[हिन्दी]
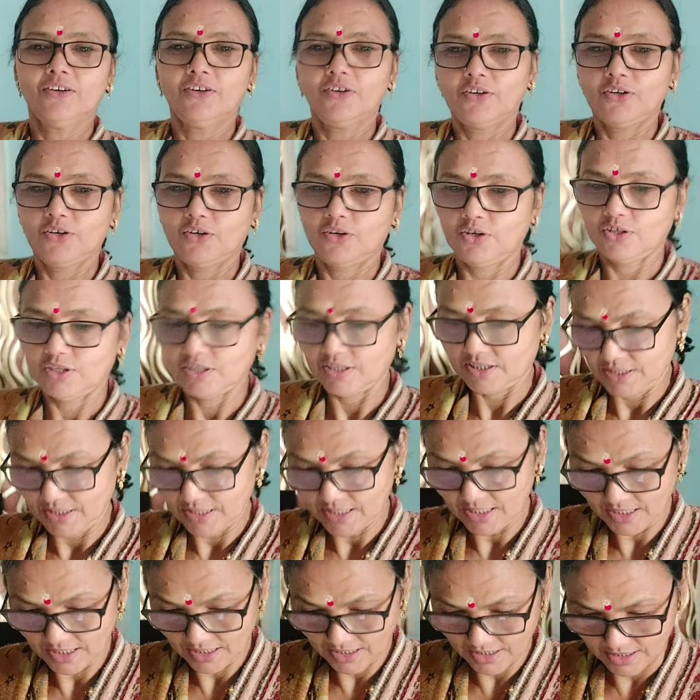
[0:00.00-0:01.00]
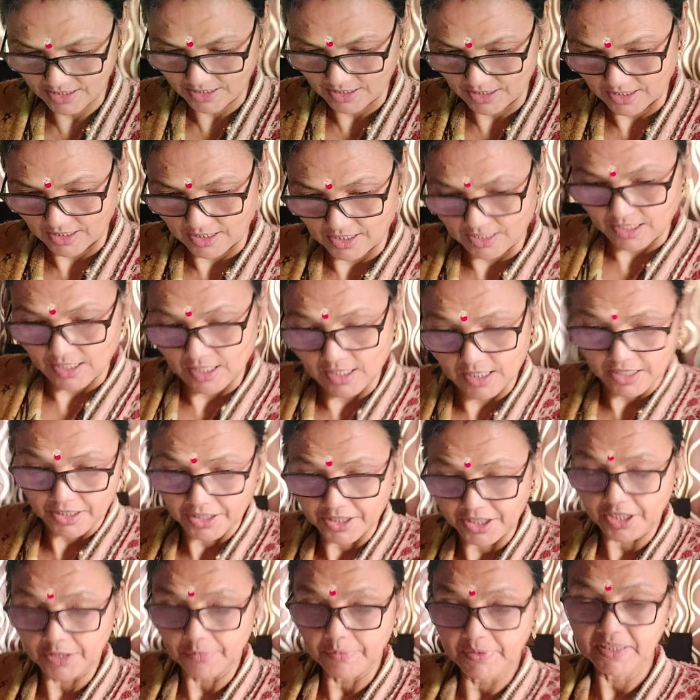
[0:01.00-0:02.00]
और
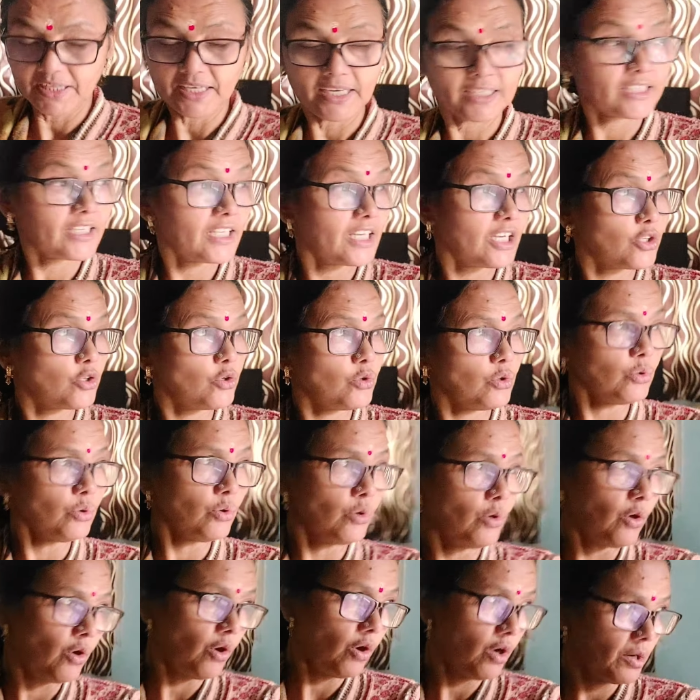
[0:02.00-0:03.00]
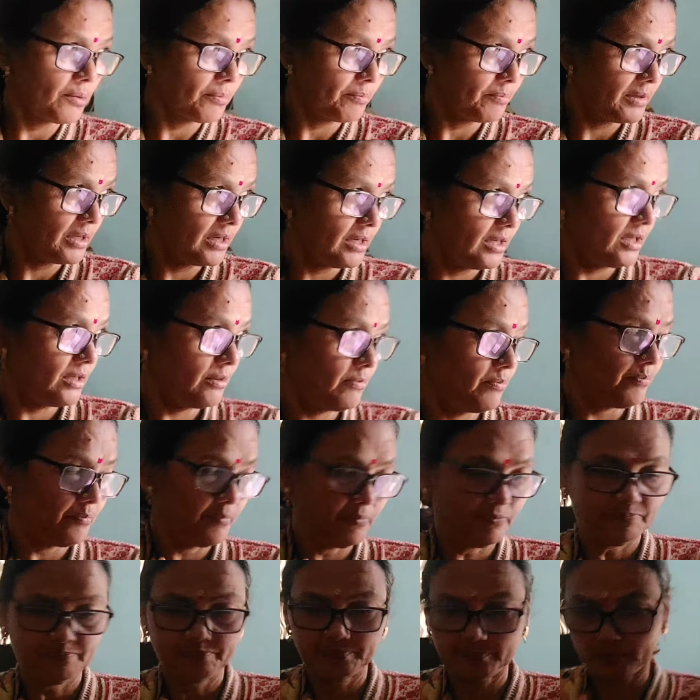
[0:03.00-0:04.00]
टीवी देखते रहती हूँ और
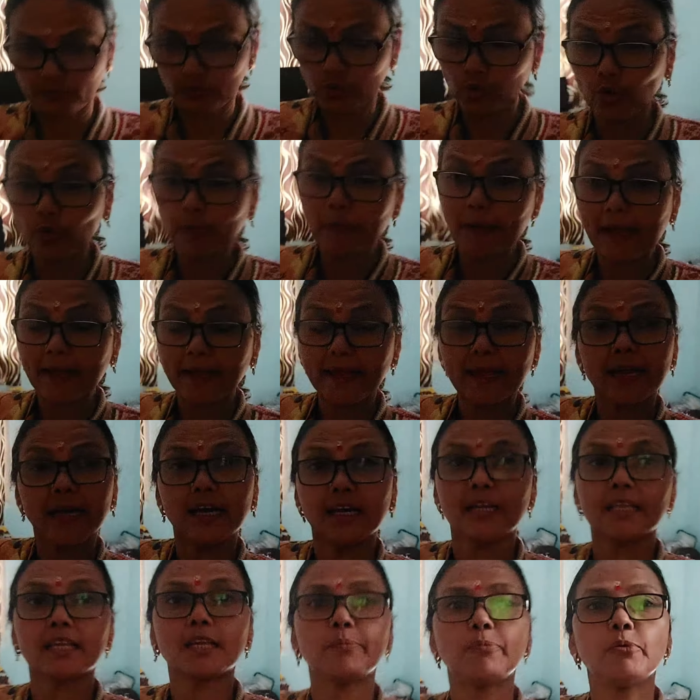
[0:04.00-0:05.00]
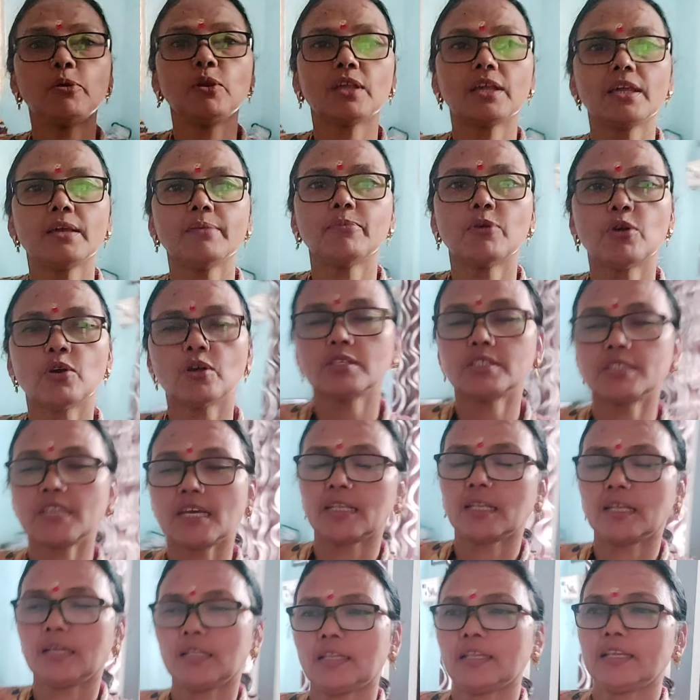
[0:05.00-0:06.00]
धूप आई है हल्की पुल्की बहुत
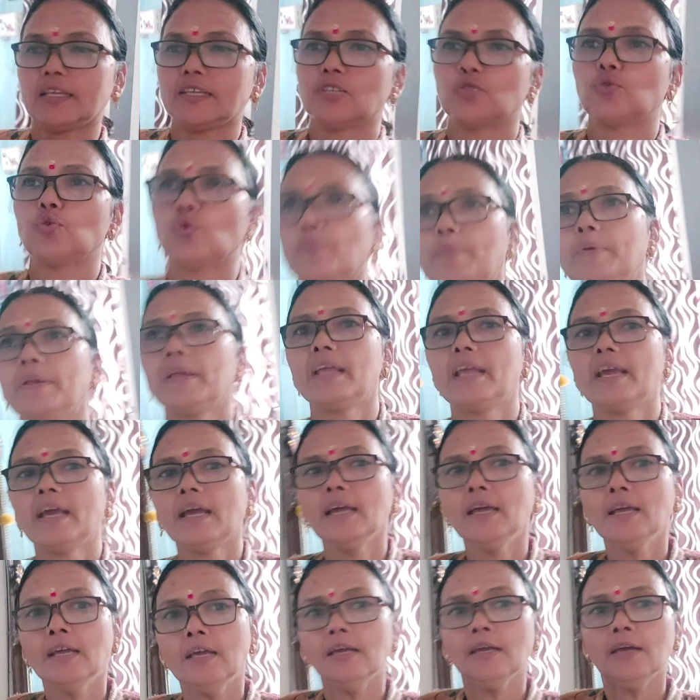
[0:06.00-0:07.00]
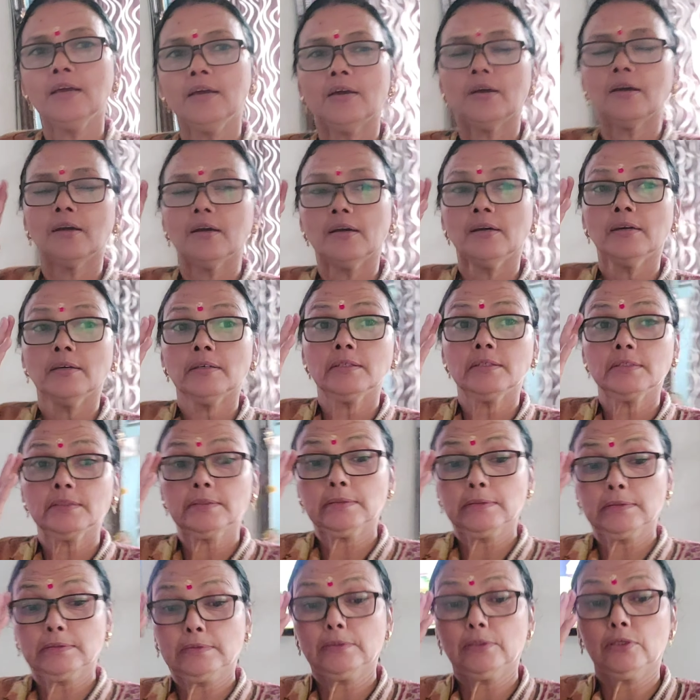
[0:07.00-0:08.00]
ज़्यादा तेज़ धूप नहीं है
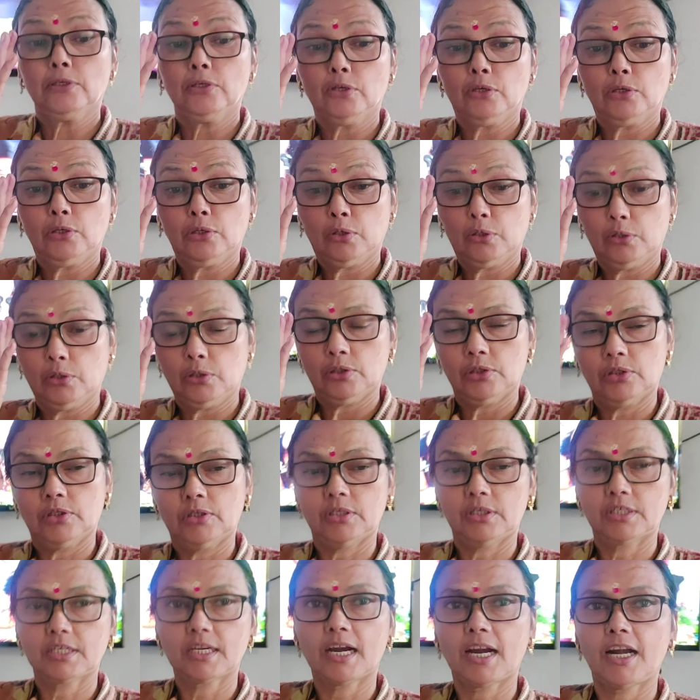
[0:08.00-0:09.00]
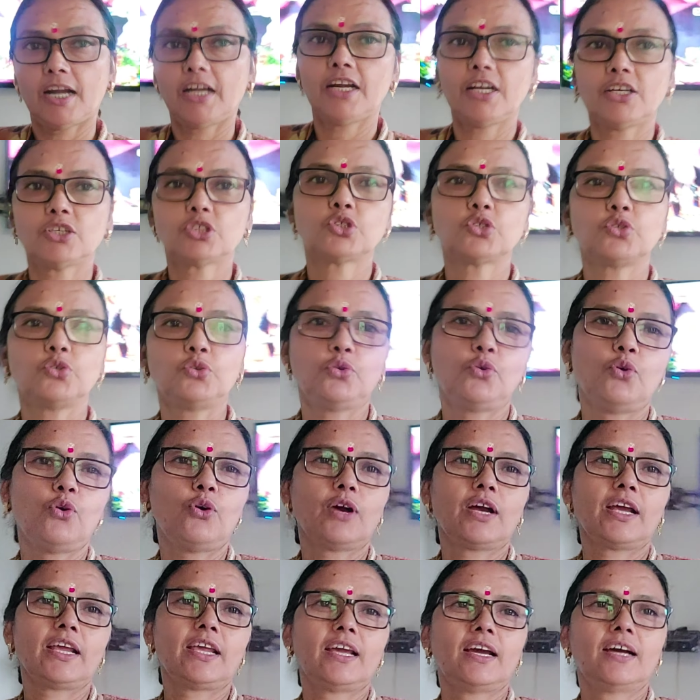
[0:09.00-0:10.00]
और ठंड शुरू
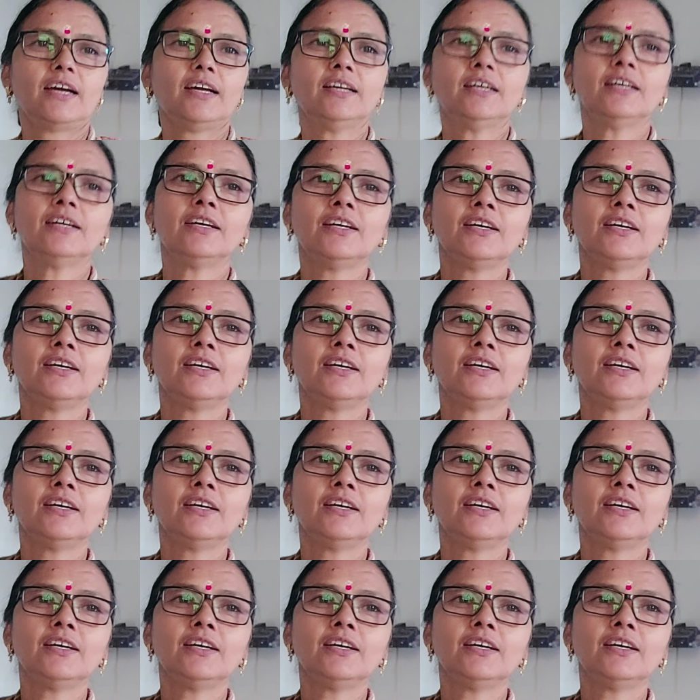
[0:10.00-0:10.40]
हो गई है